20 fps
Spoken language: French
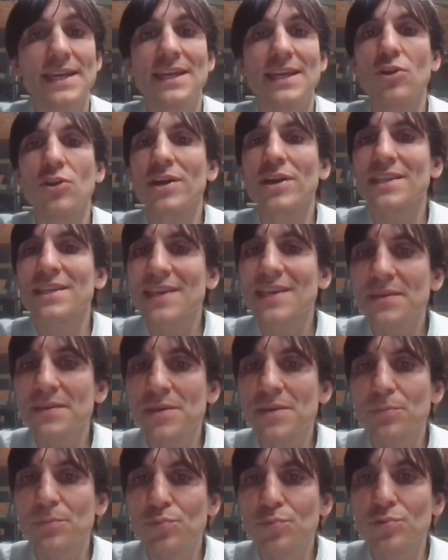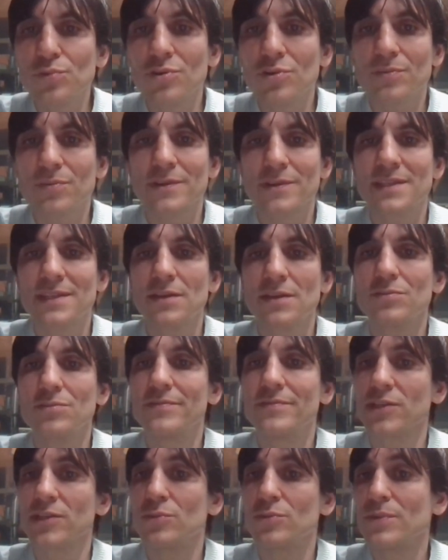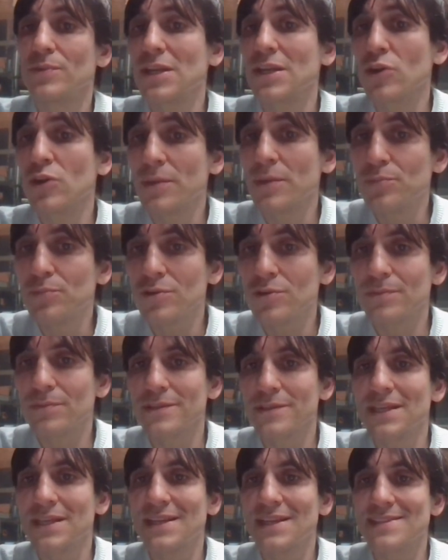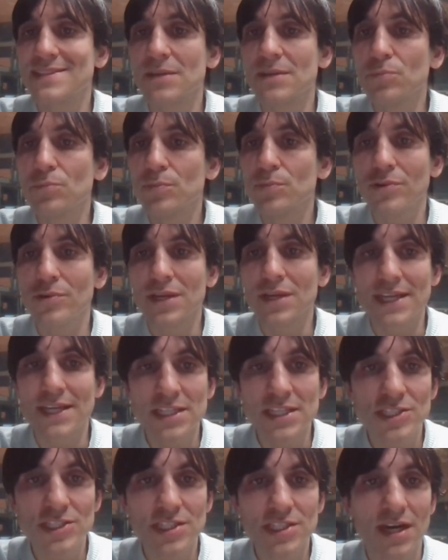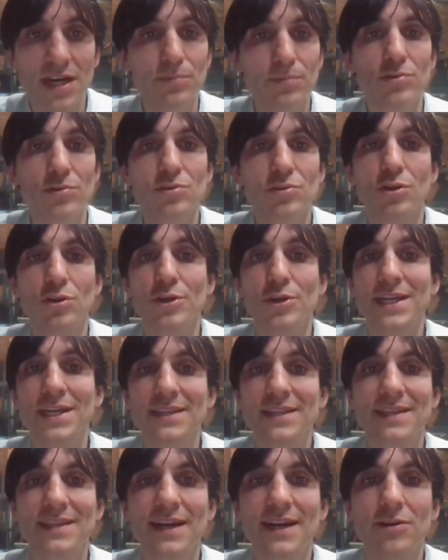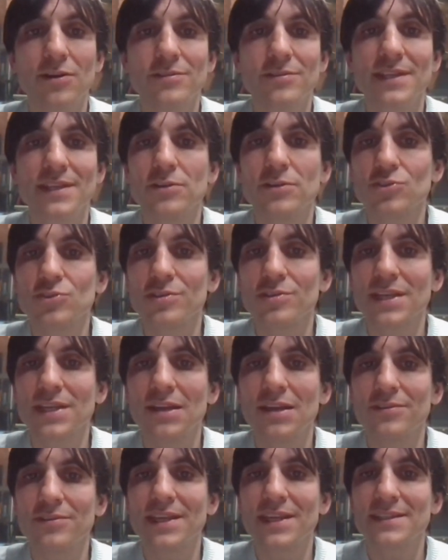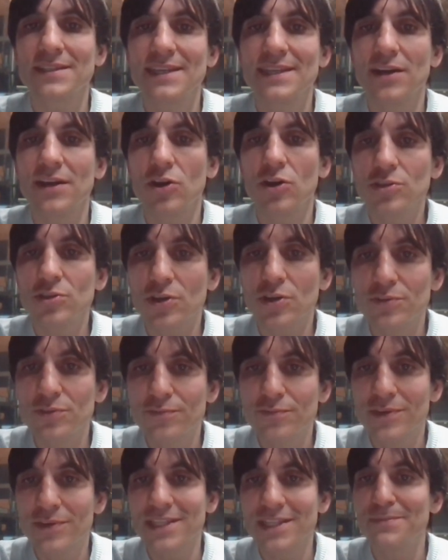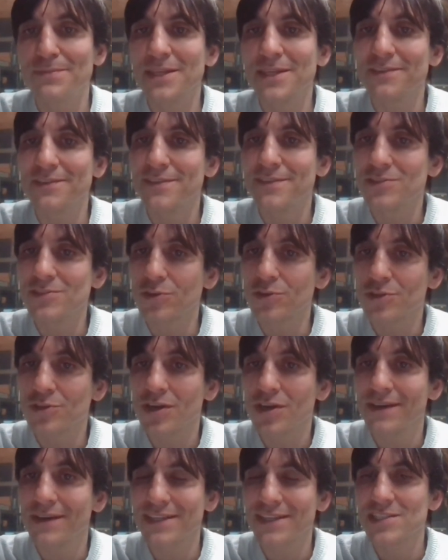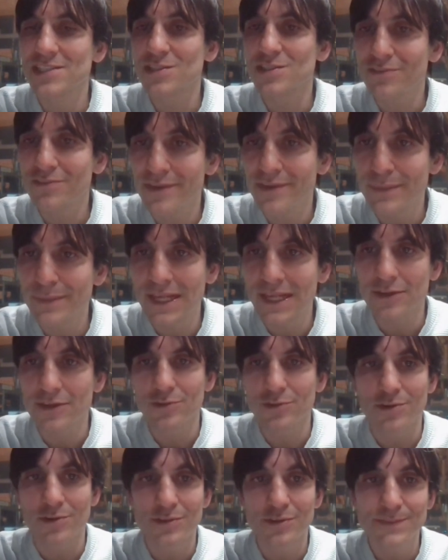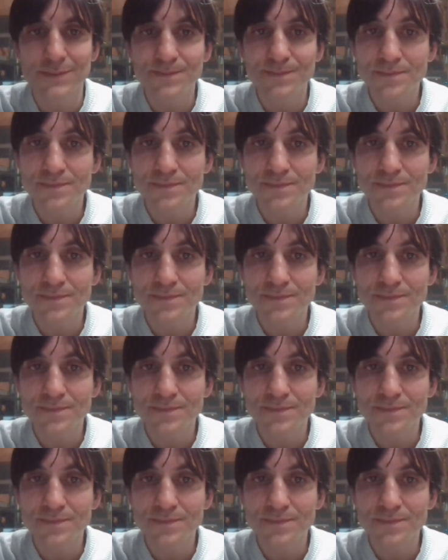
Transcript: Il aurait très bien pu augmenter le gouvernement, il aurait pu augmenter les impôts pour les riches. Rappelons que le 440 a engendré l'an dernier encore une fois des bénéfices records avec 120 milliards d'euros.